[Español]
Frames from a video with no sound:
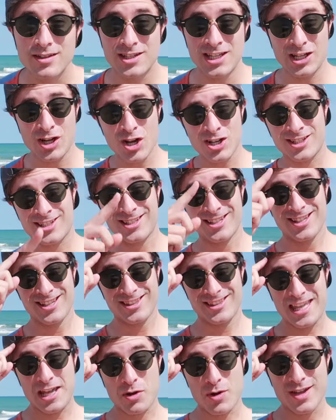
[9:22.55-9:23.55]
chicos,
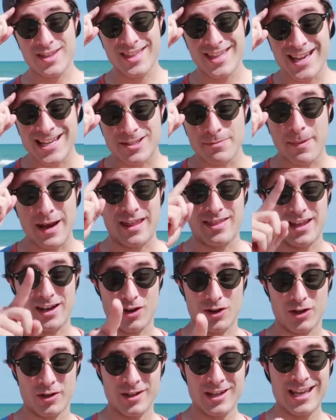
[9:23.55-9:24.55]
tengo ideas para
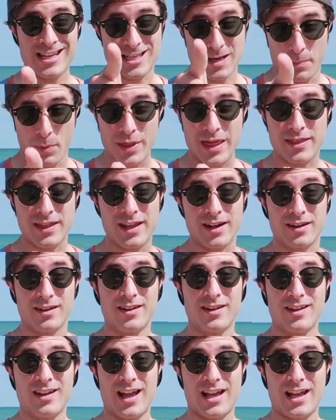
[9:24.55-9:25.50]
hacerlo y se puede hacer.